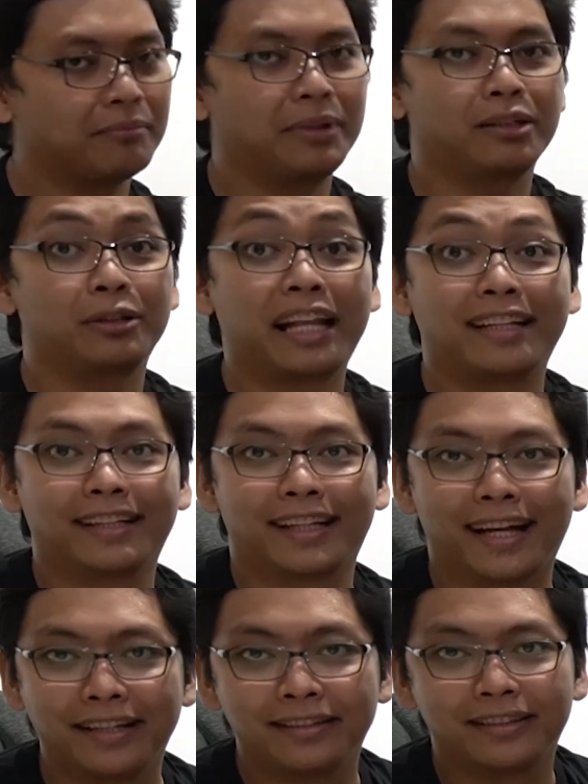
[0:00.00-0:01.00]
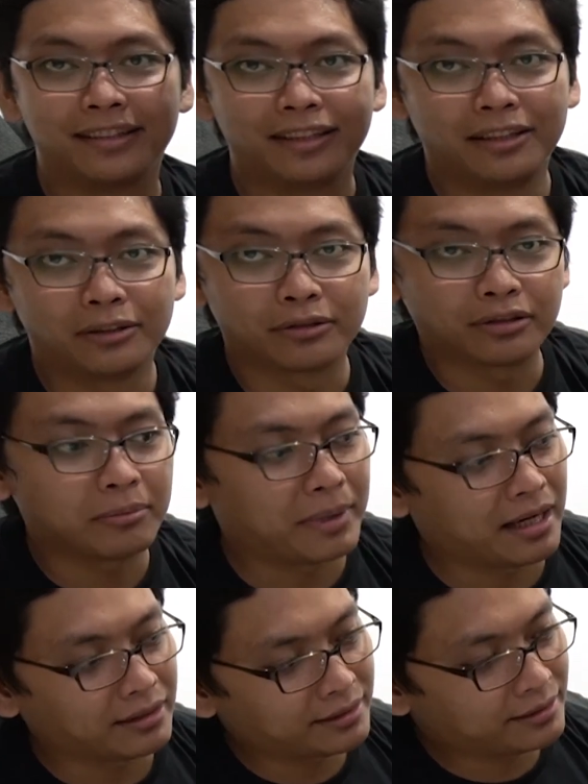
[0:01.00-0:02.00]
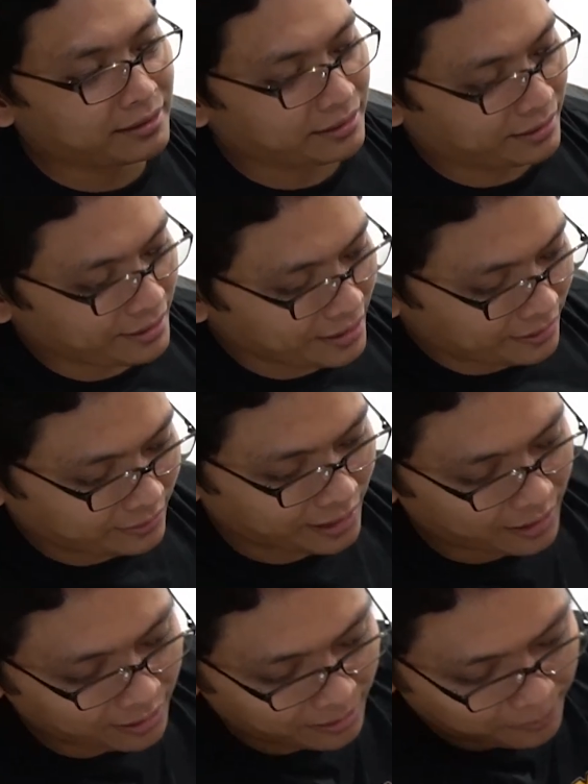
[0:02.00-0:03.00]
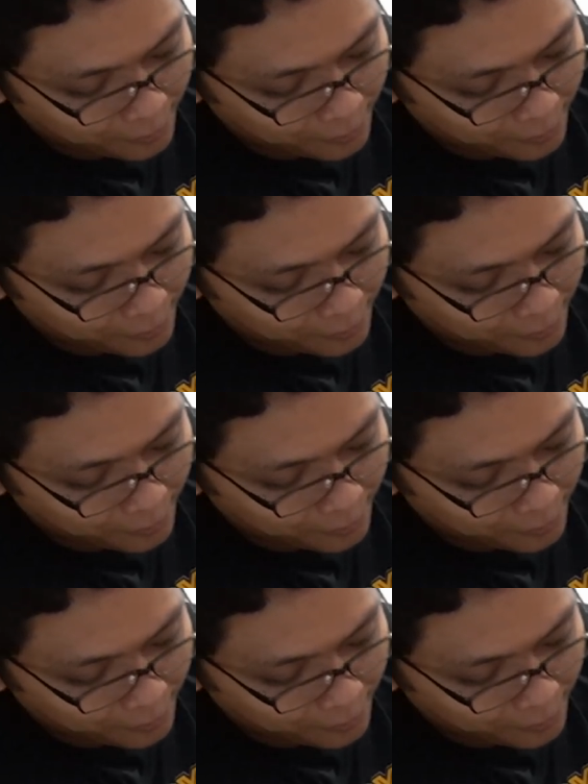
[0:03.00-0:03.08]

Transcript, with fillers: Balik ko natin ha. So, sa box, ayan, sa harap,